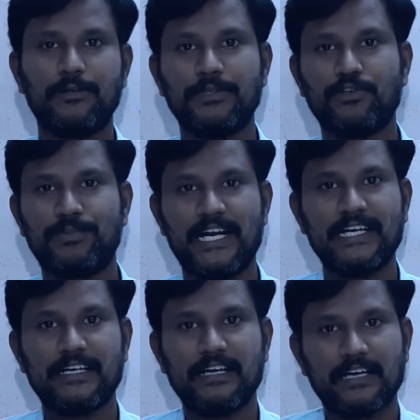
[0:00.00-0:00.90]
இப்போ இது
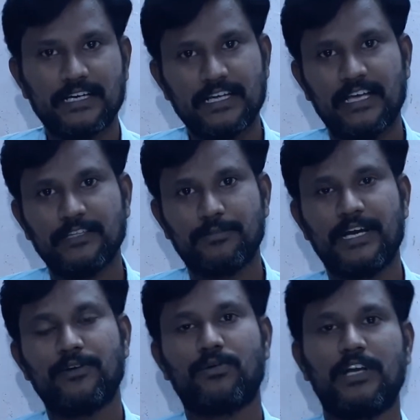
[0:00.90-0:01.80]
பிராண்டட்னா கரெக்டாக அந்த
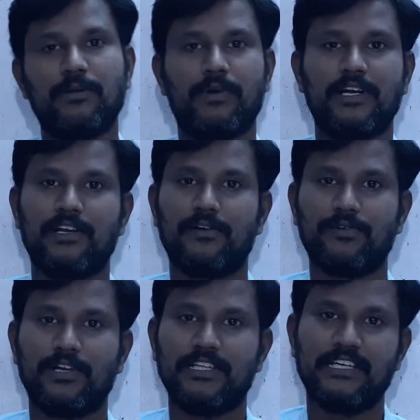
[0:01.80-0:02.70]
பிராண்டுக்கு உண்டான மாடல்
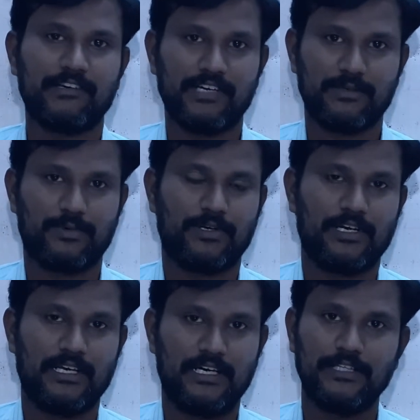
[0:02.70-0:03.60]
கண்ட்ரோலில் தான் நீங்கள் வாங்கி
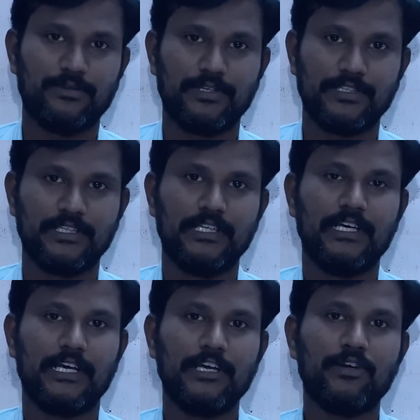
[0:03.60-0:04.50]
போட்டுக்கலாம் அது ஒன்று
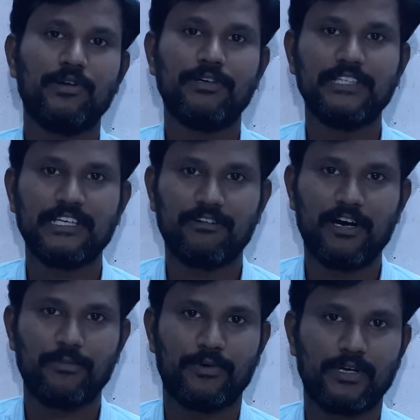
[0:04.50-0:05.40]
இன்னொன்று வந்து நீங்கள்
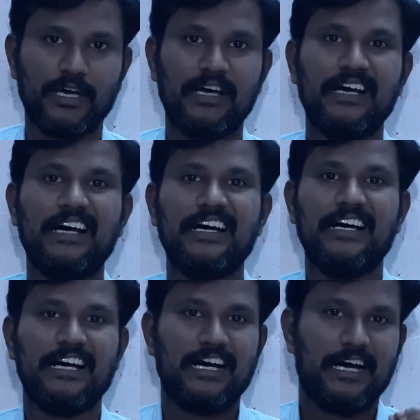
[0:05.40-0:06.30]
வாங்க போனால்
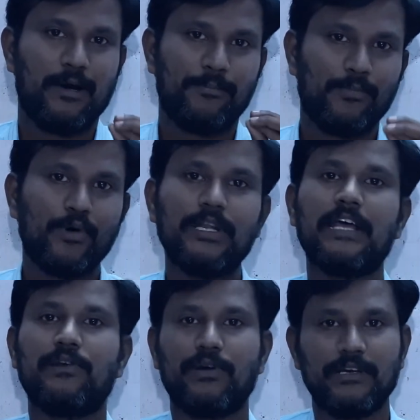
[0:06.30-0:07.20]

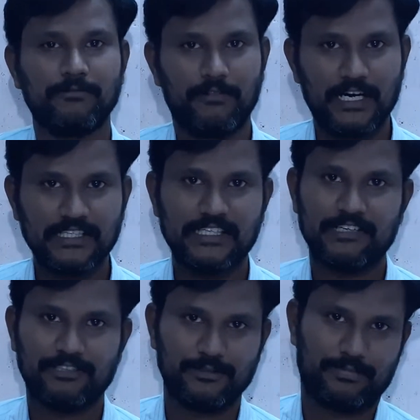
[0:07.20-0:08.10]
மோட்டாரினுடைய வாரண்டியை
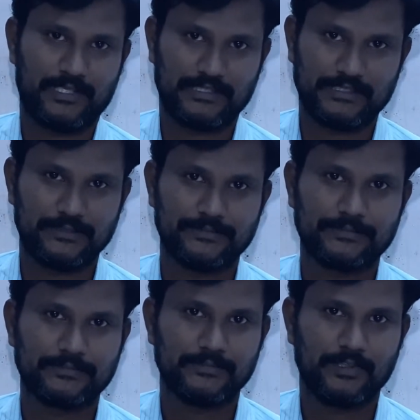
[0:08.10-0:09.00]
வந்து பாருங்கள்
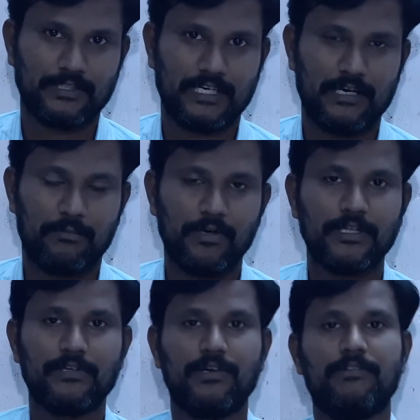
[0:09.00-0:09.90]
ஓகேங்களா
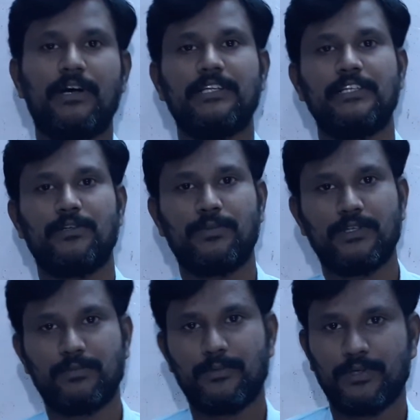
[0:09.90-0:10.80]
மோட்டார்னுடைய வாரண்ட்டி ரொம்ப
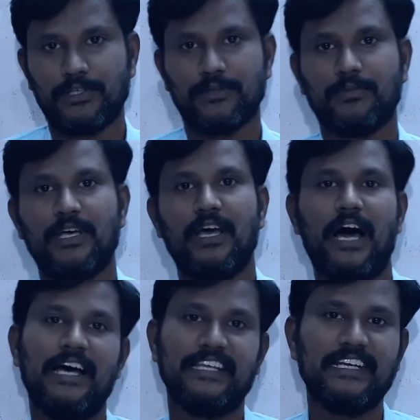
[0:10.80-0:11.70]
ரொம்ப முக்கியம்
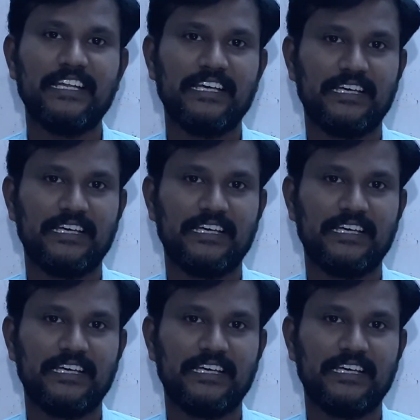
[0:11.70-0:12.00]
அது என்ன